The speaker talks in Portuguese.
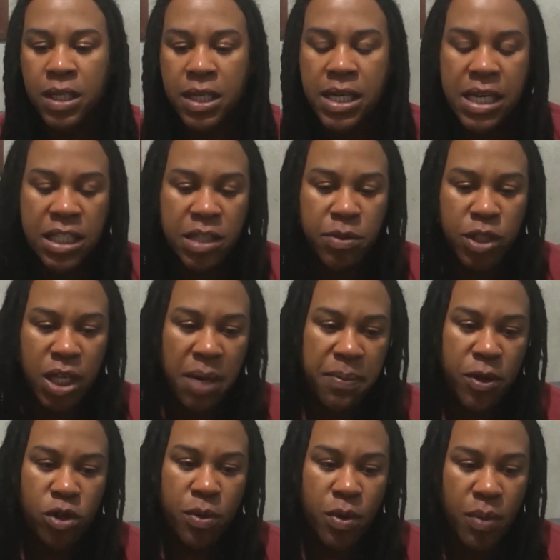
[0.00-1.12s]
E nesse tipo de terapia
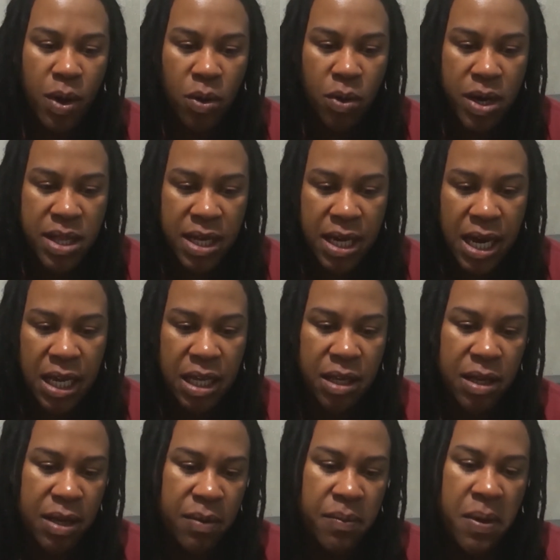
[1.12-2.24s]
eu descobri uma coisa, cara,
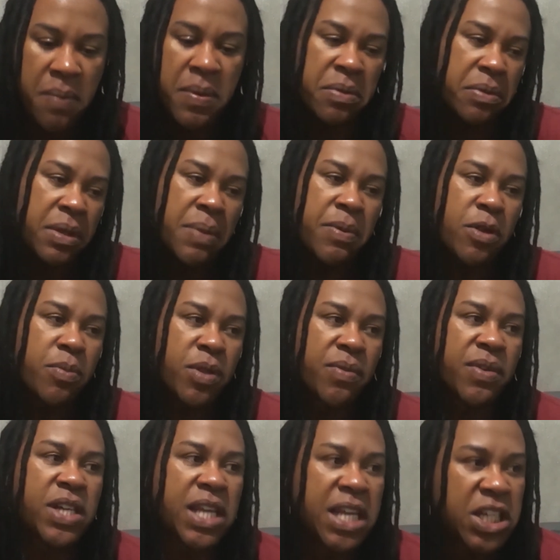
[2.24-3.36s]
que a minha depressão
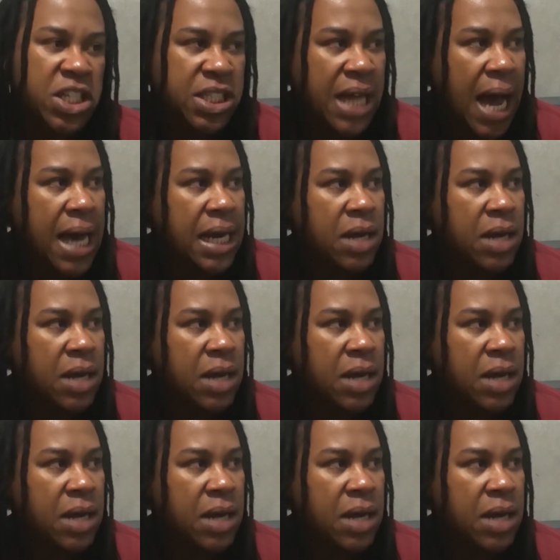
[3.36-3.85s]
possivelmente hereditária,